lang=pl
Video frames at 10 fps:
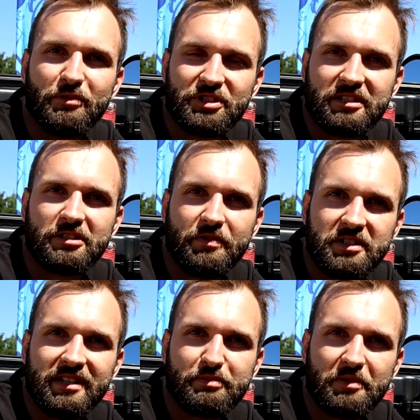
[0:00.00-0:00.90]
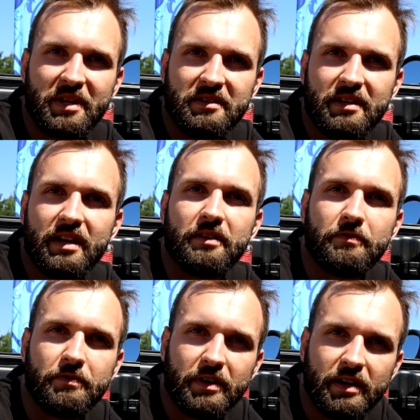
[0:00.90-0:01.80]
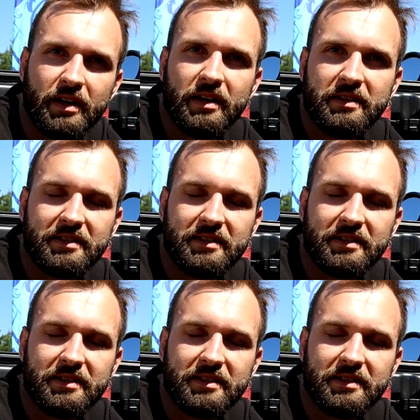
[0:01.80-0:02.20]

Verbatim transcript: można stosować naprzemiennie w e,